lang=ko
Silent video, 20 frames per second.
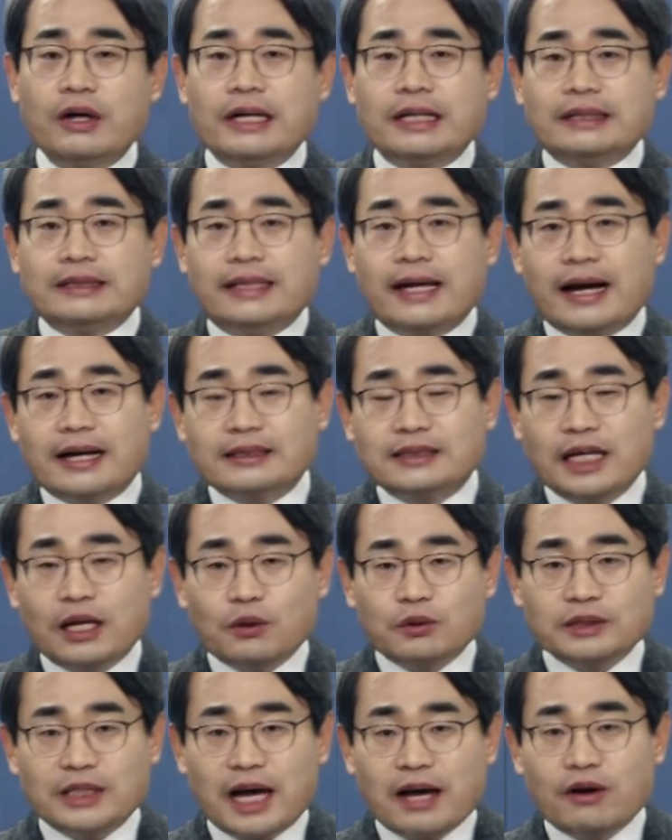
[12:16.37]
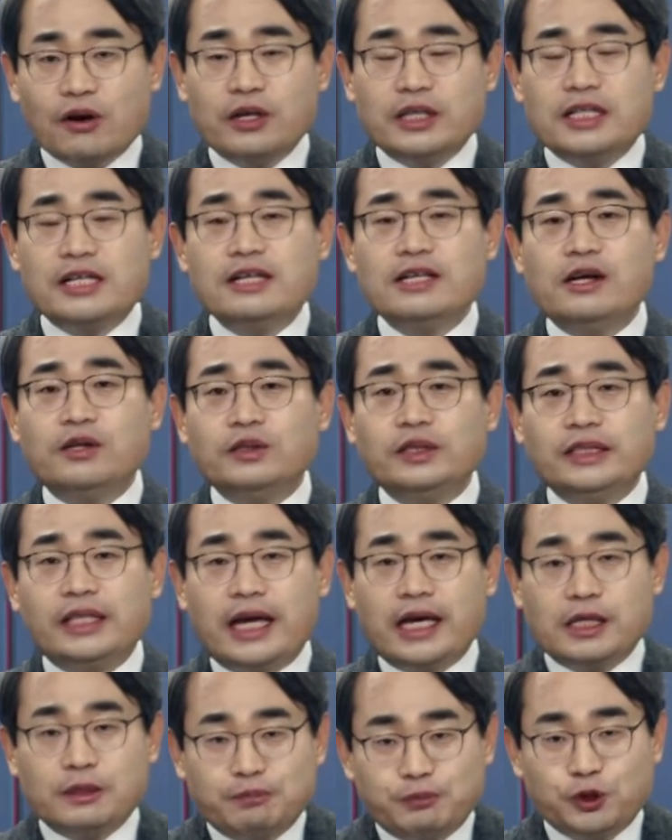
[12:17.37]
내가 새로 산 거 1년 이내에
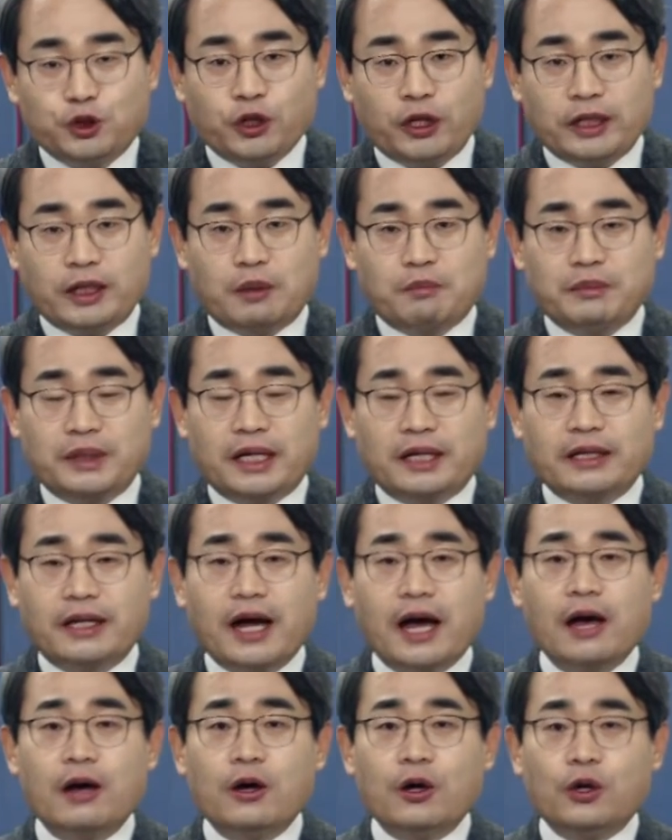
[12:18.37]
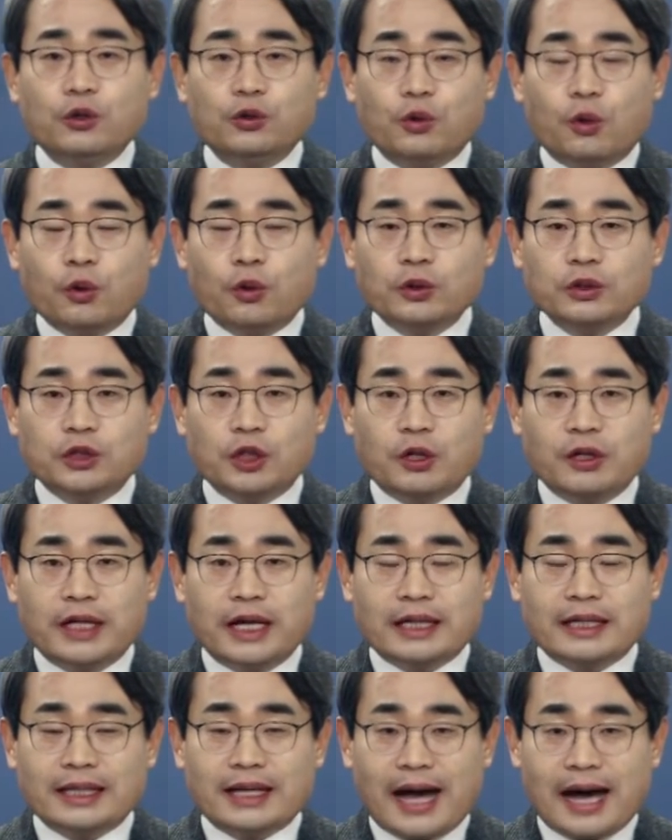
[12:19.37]
입주해야 됩니다. 그러니까 요런
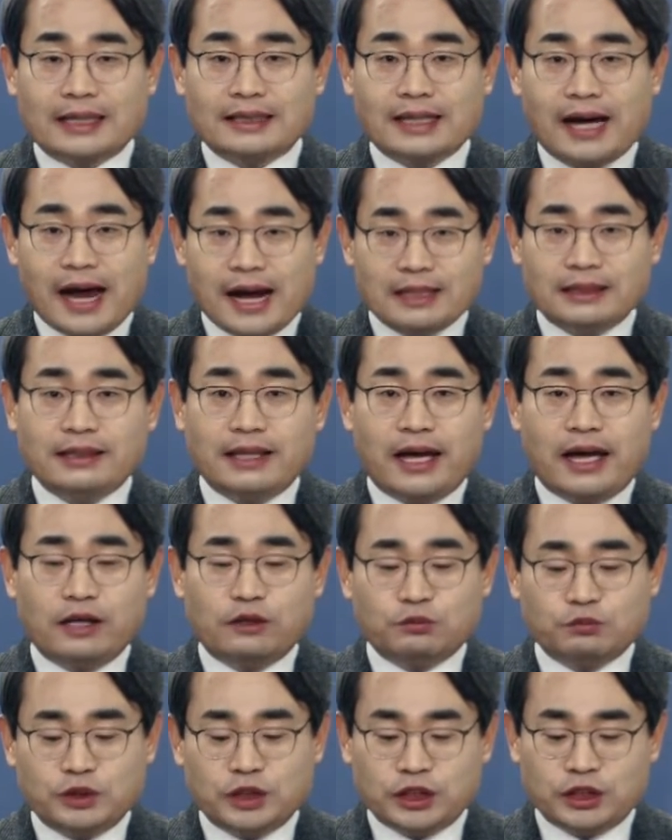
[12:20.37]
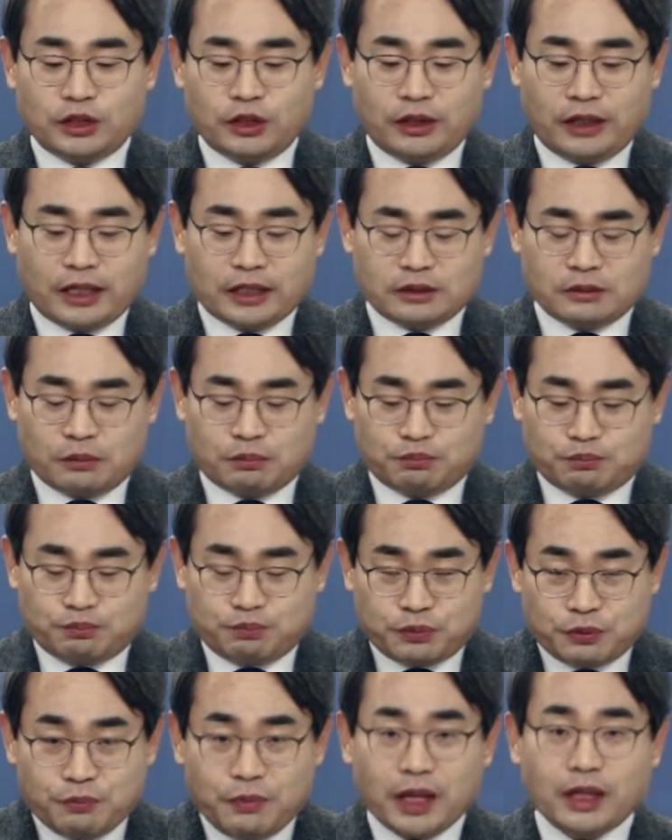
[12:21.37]
전략이 가능할 때 움직이셔야 되겠습니다.
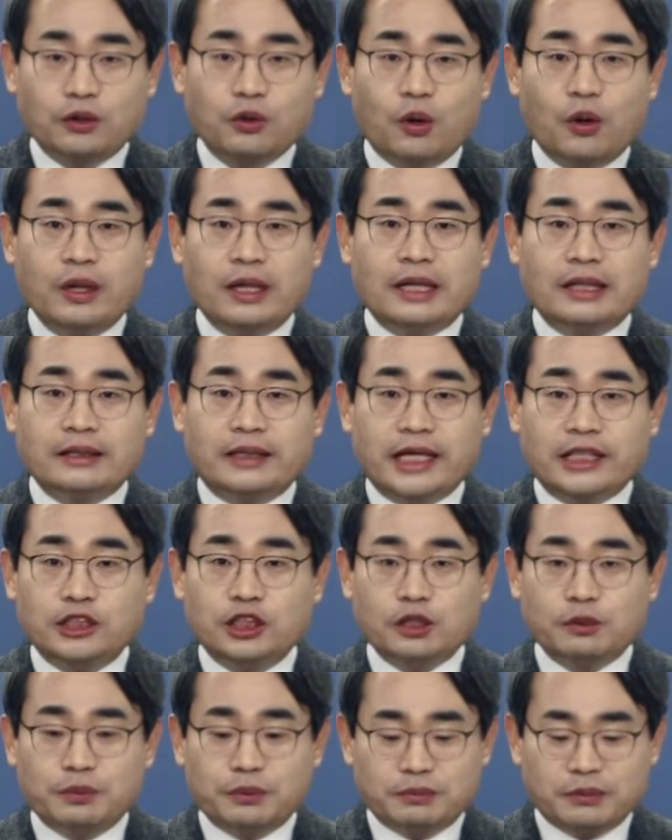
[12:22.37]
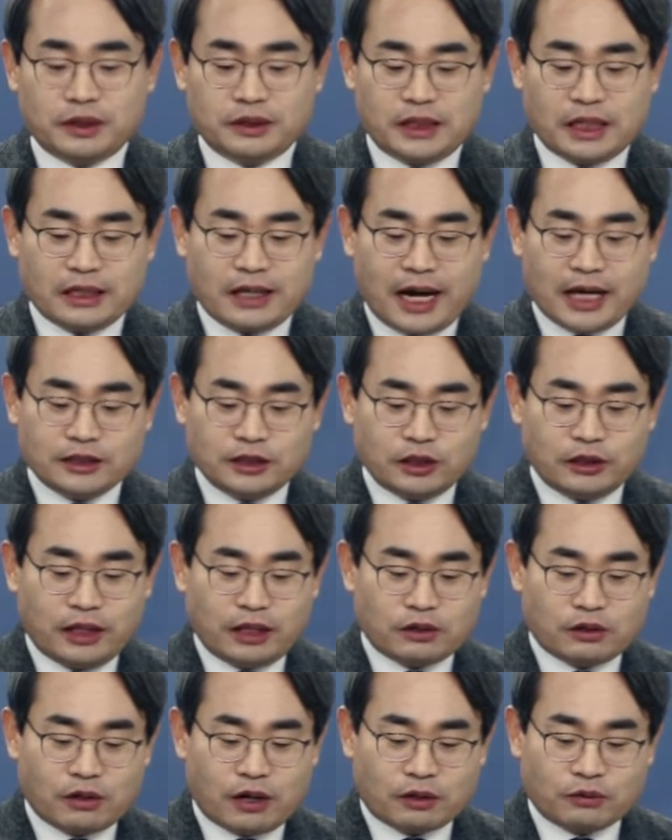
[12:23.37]
분명히 또 대출 부분도 체크하셔야 될
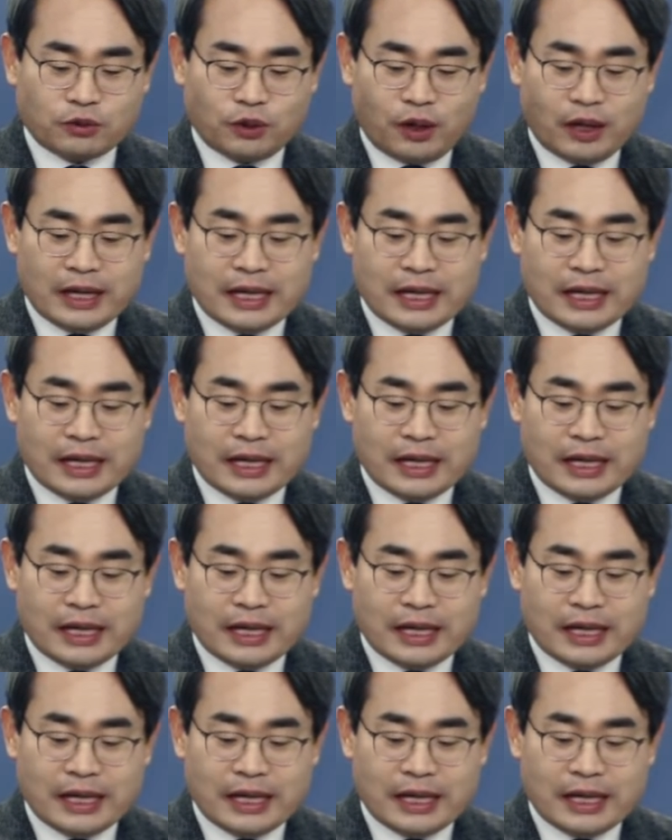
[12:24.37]
것 같고요.